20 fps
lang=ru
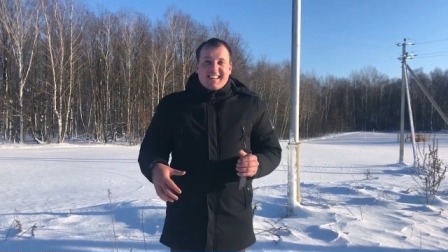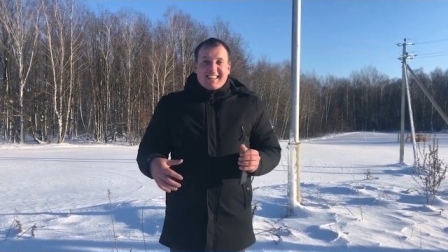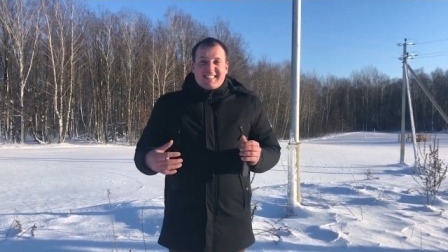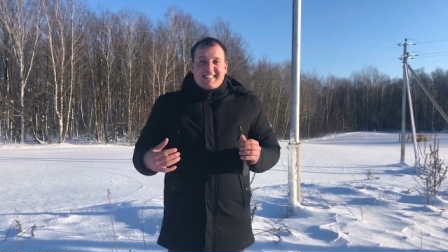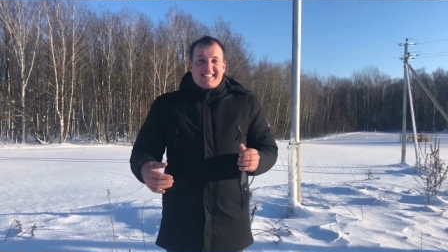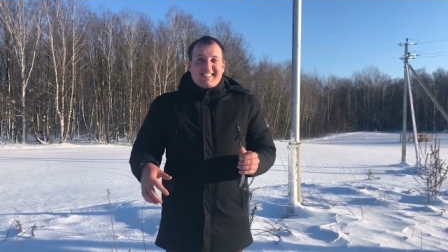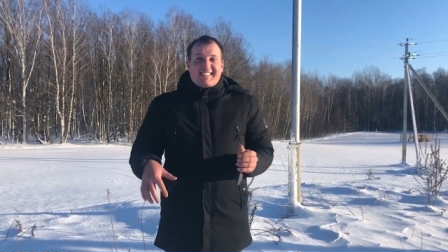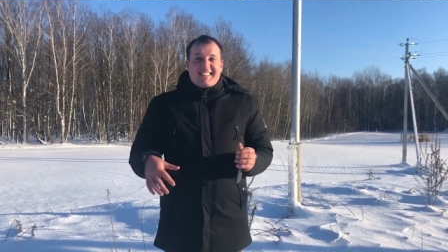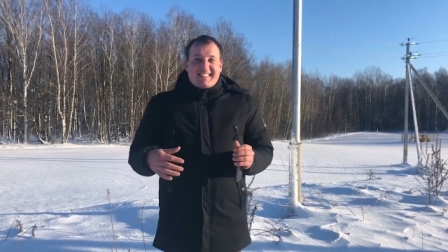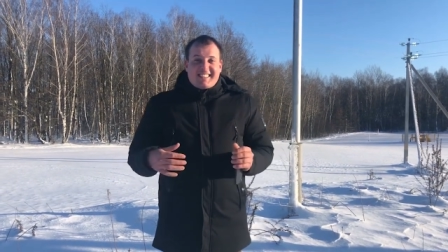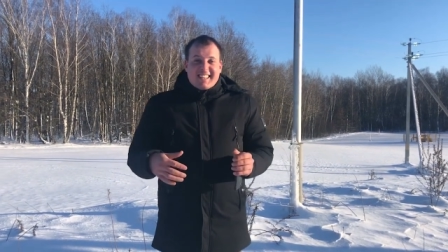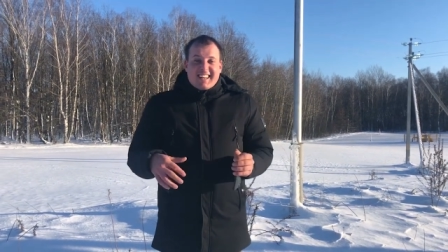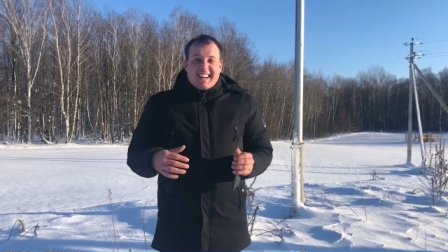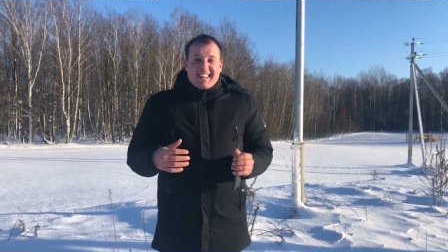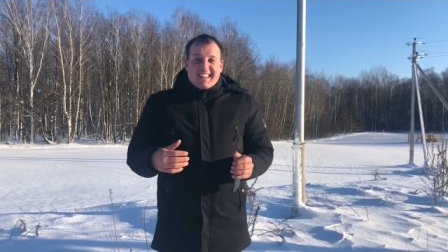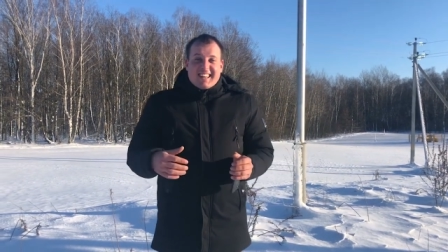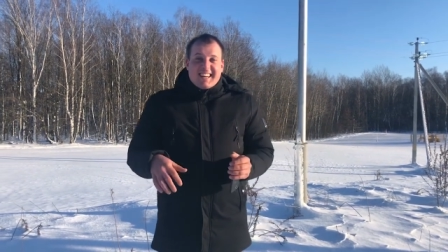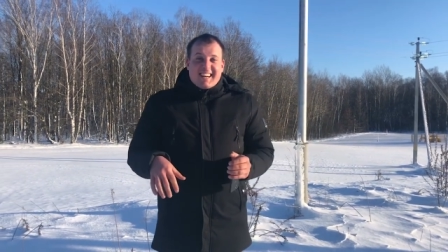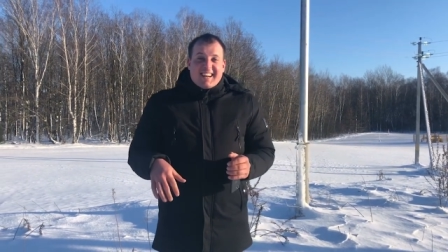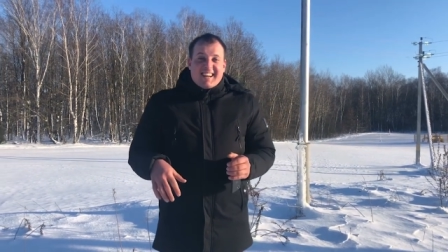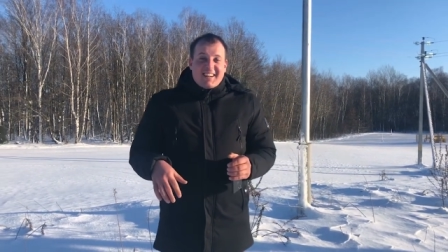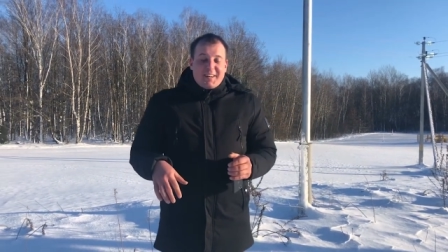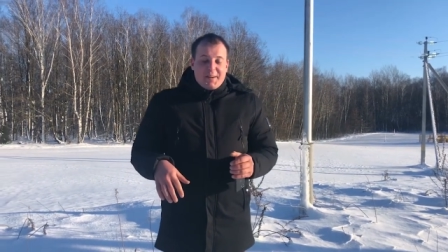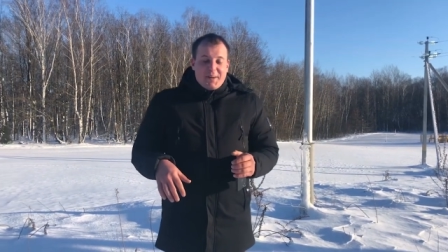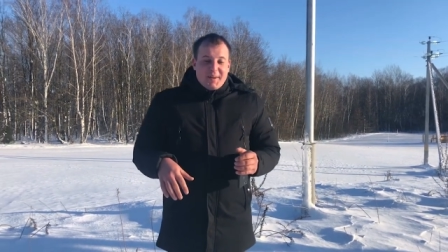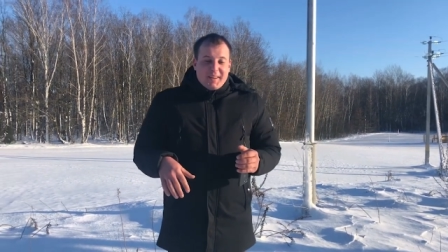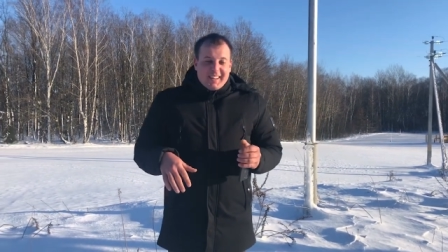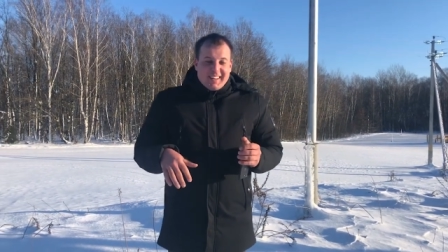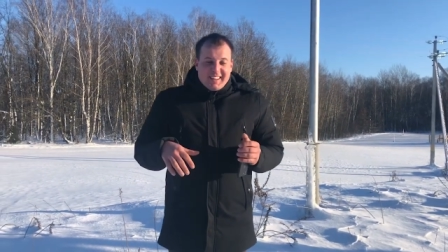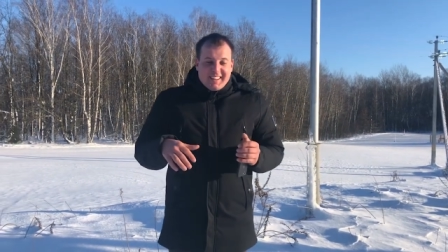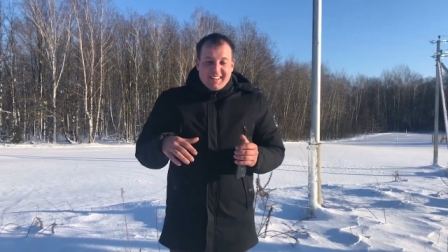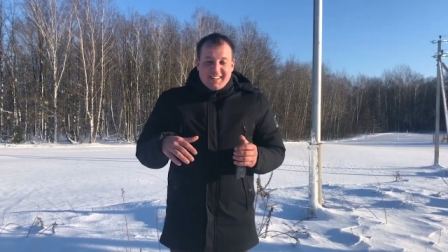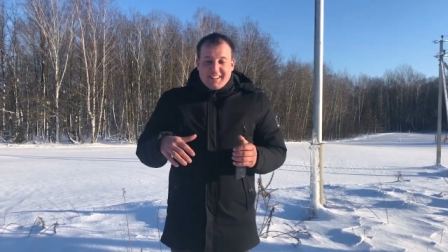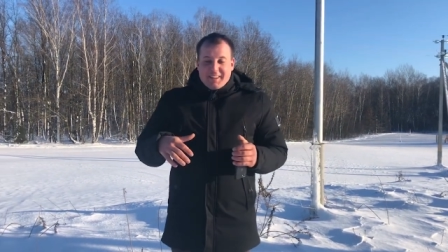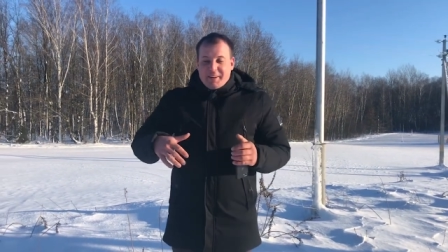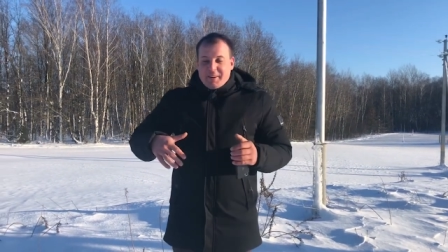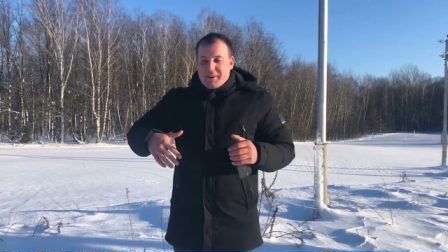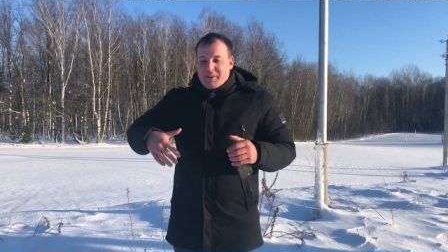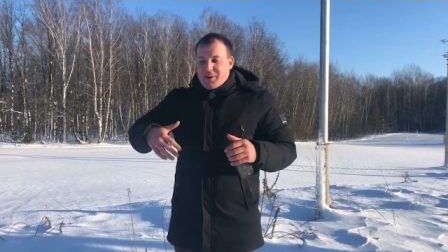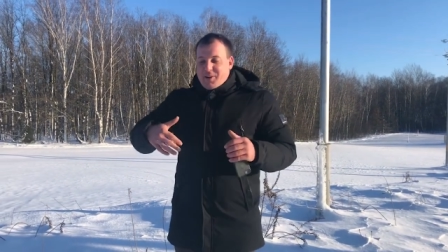десятая. И
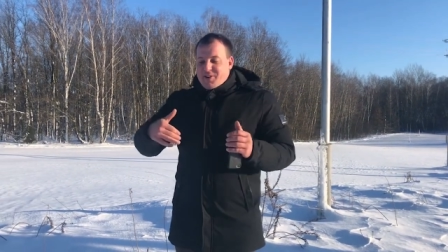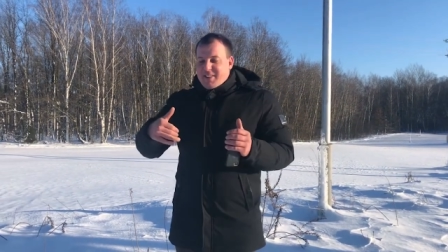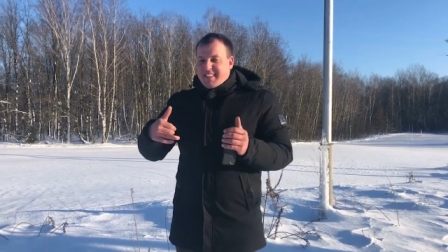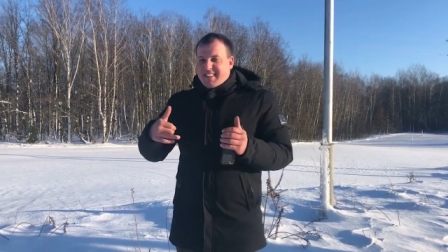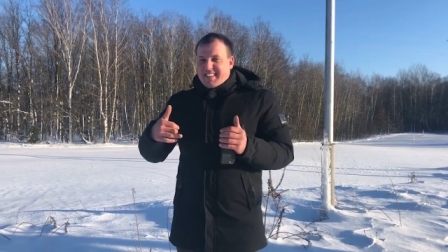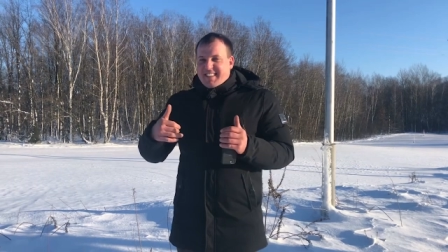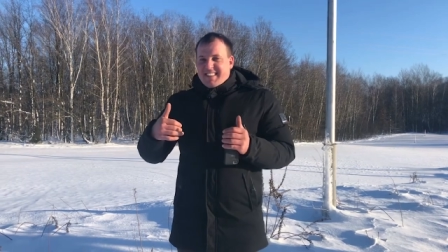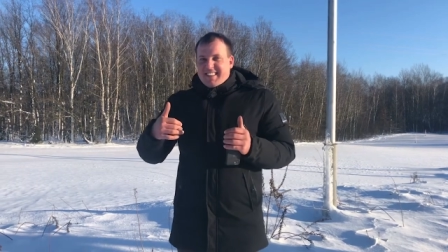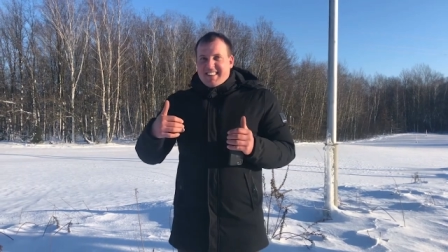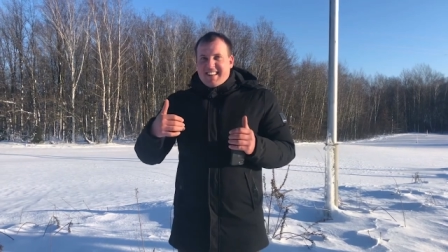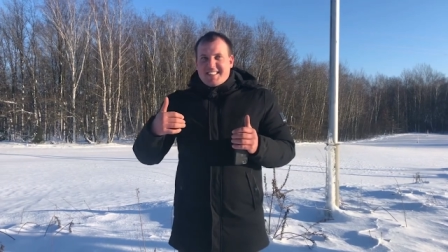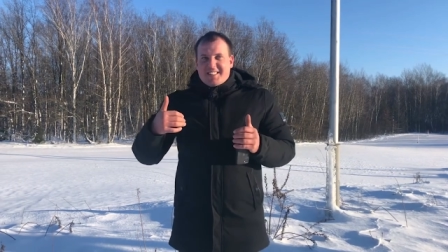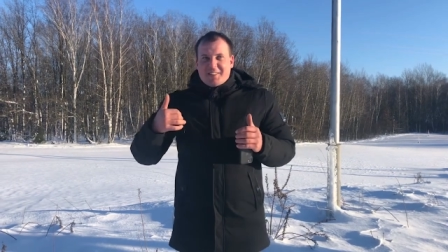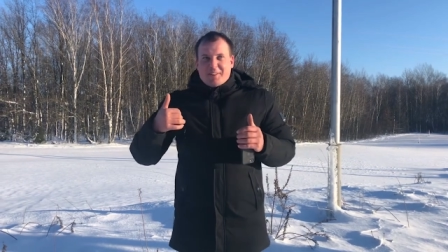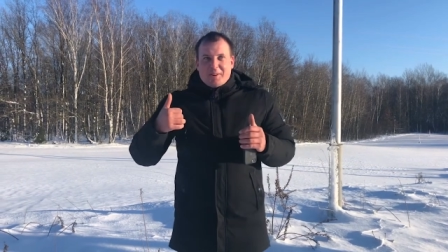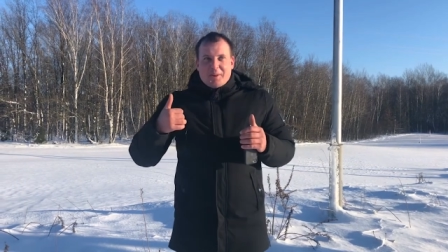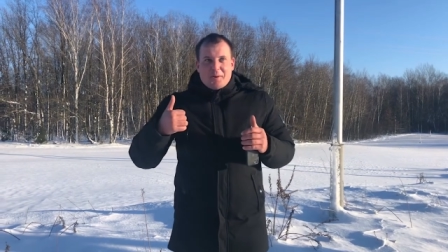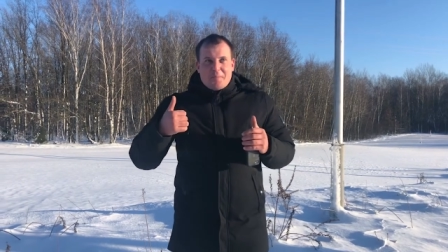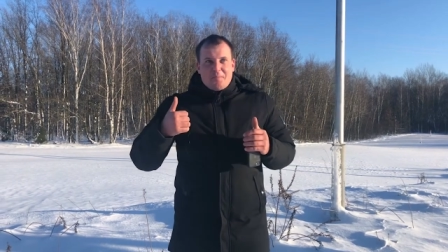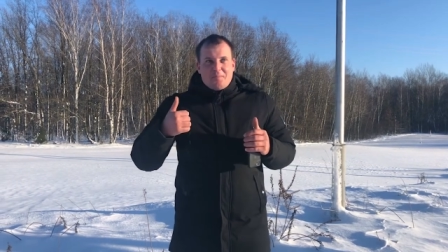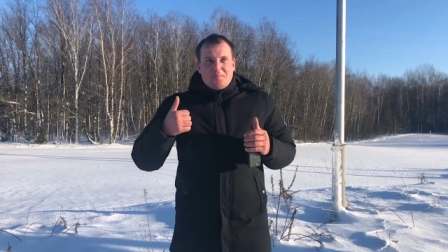хочется сказать, что